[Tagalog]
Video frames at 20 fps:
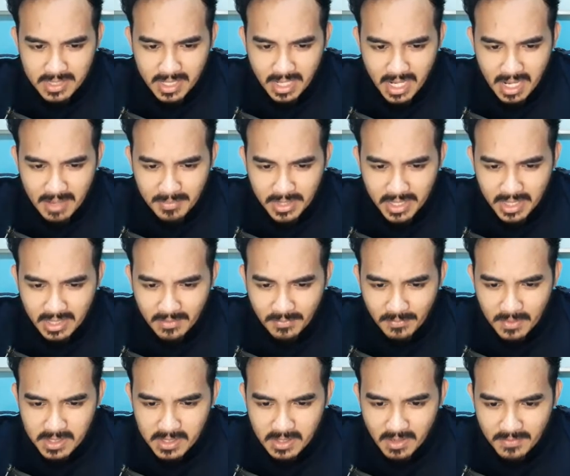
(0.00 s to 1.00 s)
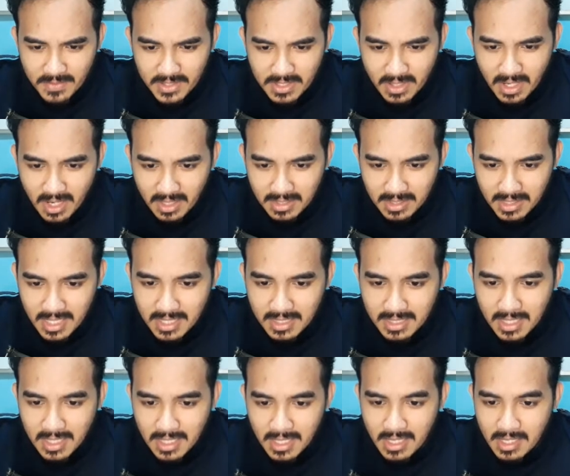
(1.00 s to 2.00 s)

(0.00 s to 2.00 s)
The captain and the first officer are dead.